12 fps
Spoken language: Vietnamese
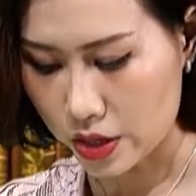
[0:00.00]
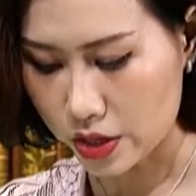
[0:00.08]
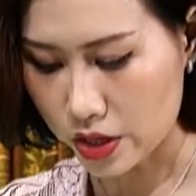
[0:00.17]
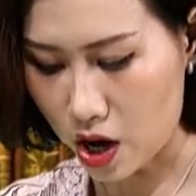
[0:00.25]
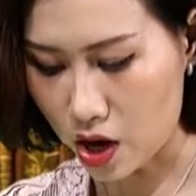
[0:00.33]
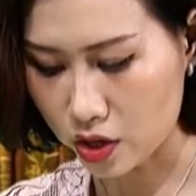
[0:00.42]

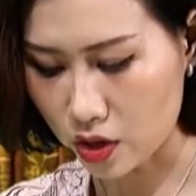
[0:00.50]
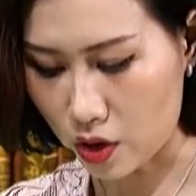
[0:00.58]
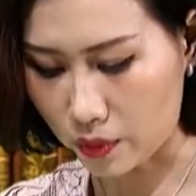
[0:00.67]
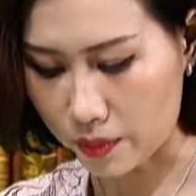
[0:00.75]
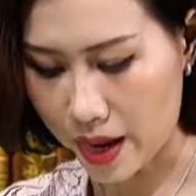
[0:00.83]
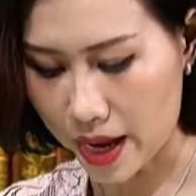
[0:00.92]
Nó
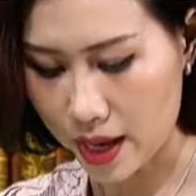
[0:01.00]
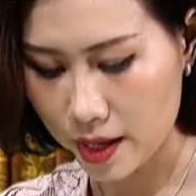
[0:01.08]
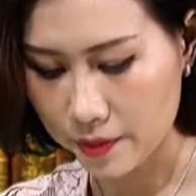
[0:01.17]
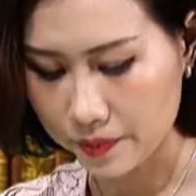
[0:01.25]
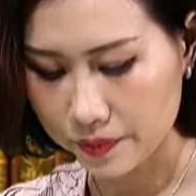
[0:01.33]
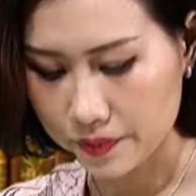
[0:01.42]
còn
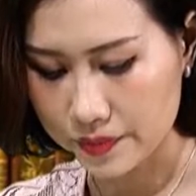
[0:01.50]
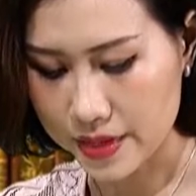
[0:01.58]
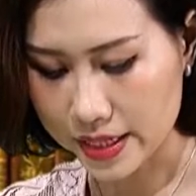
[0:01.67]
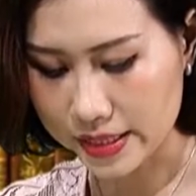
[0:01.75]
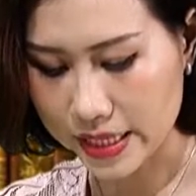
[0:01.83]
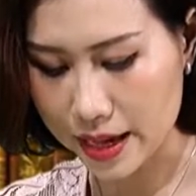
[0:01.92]
bé
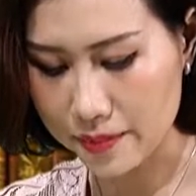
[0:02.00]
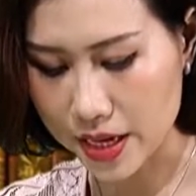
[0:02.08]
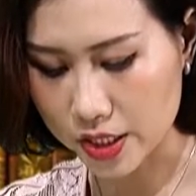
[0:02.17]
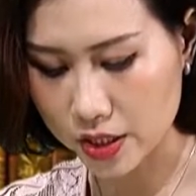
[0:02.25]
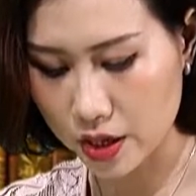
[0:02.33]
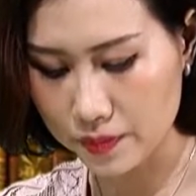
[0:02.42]
và xa
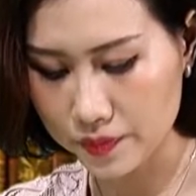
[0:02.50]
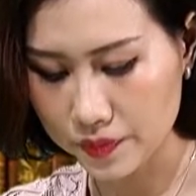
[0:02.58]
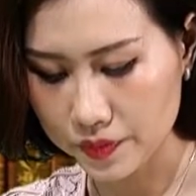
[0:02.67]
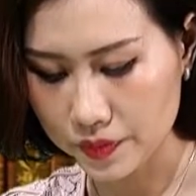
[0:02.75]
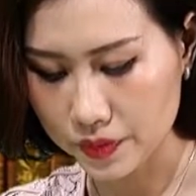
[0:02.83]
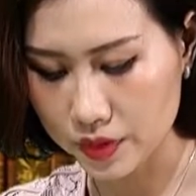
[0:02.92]
mẹ sớm
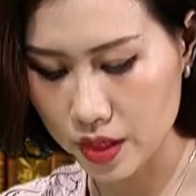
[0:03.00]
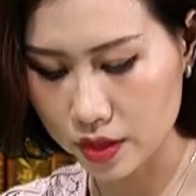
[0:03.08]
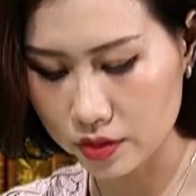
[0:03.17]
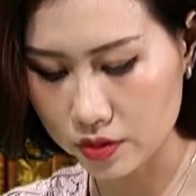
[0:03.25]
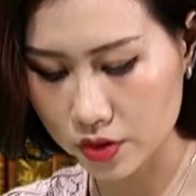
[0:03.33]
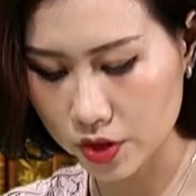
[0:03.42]

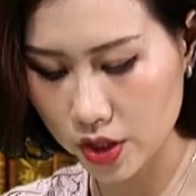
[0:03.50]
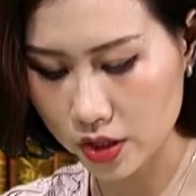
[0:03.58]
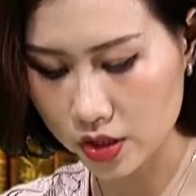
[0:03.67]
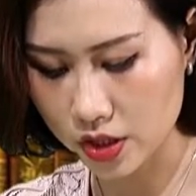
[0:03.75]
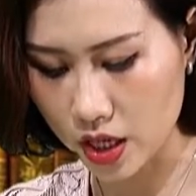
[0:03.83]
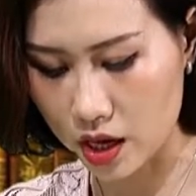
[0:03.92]
nên rất
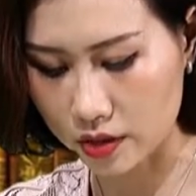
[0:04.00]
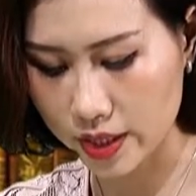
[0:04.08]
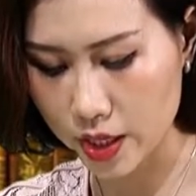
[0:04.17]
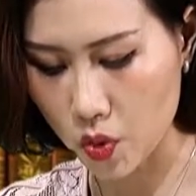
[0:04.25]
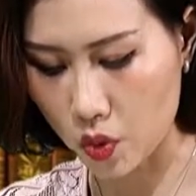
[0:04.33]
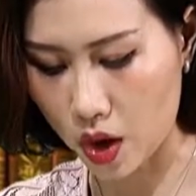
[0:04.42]
sợ
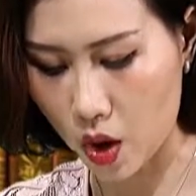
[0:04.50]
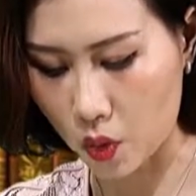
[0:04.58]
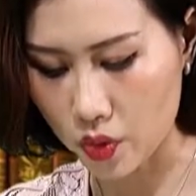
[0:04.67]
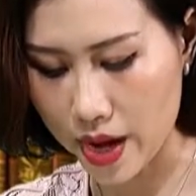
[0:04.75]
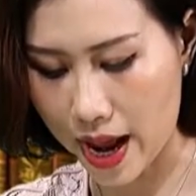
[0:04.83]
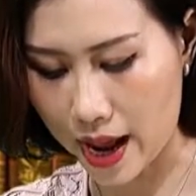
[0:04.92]
các cuộc
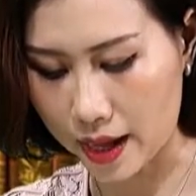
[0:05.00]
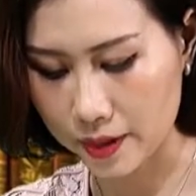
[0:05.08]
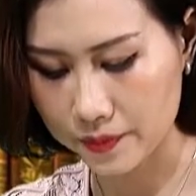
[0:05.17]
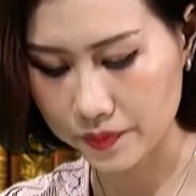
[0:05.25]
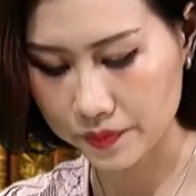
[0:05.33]
ẩu đả.